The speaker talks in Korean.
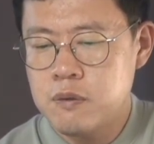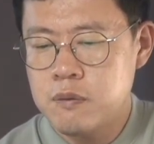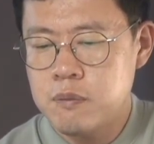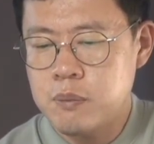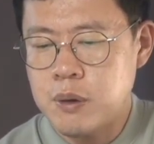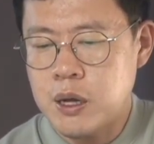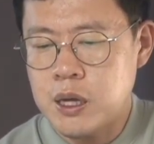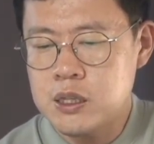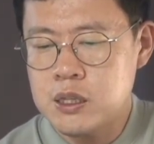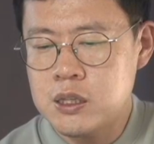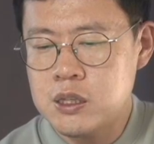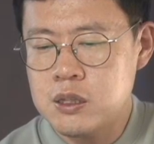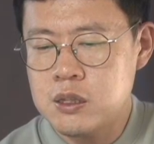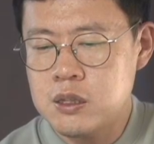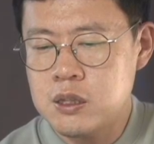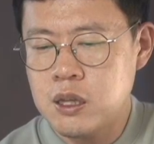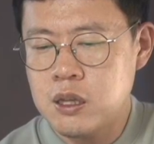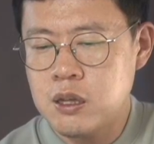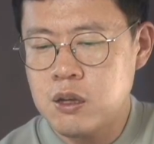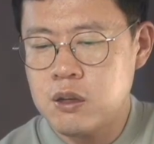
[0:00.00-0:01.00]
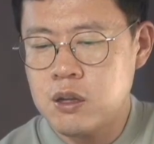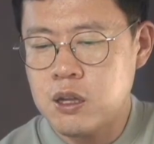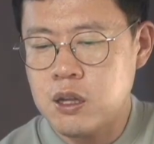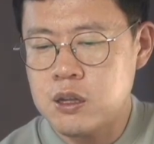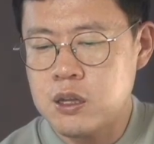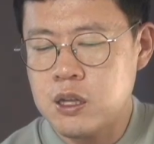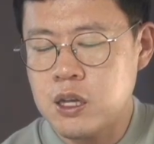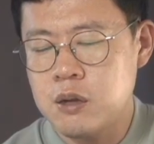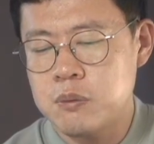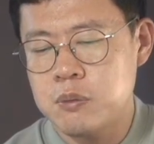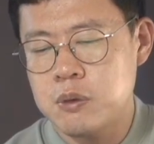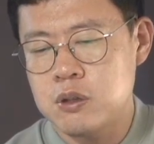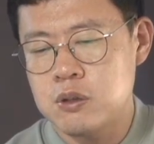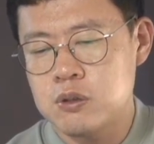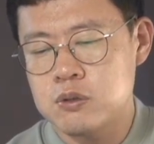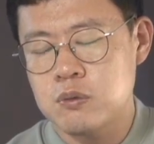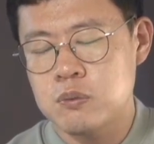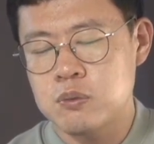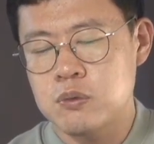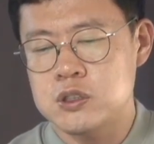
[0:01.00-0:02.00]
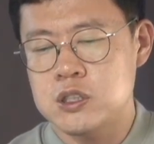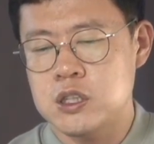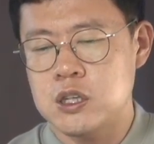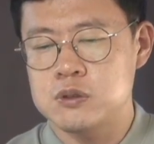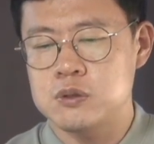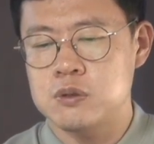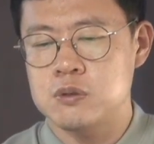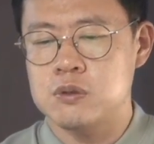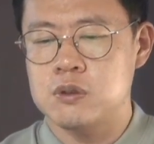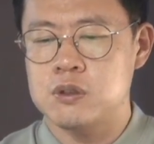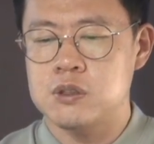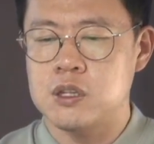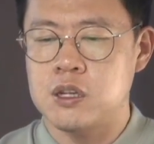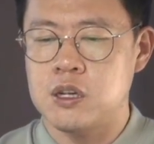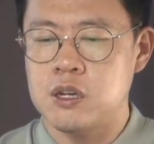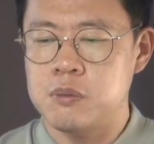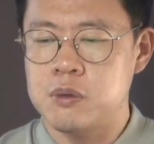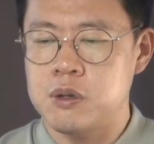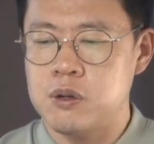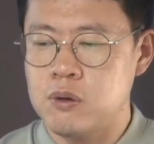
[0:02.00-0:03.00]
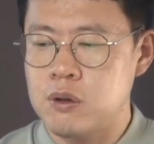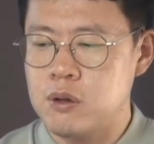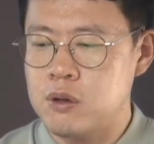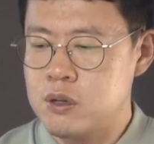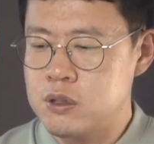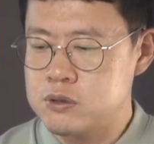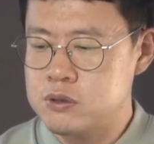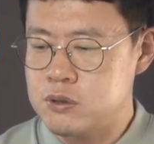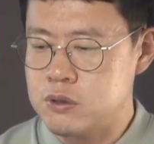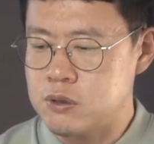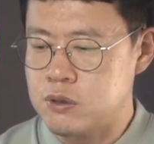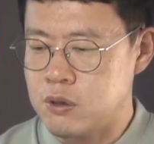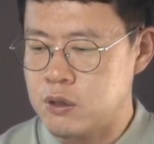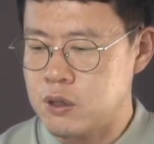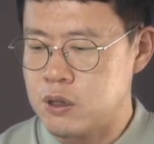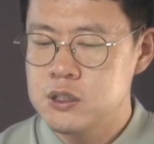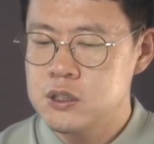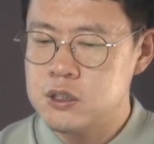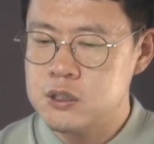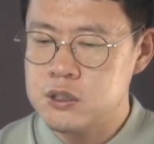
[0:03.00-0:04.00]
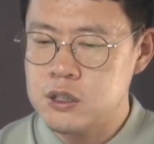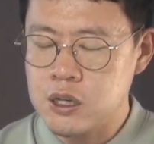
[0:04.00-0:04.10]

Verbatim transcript: 많이 생겨난다 하면은 좀 더 창조적인 사람이라고 해석할 수 있는 건가?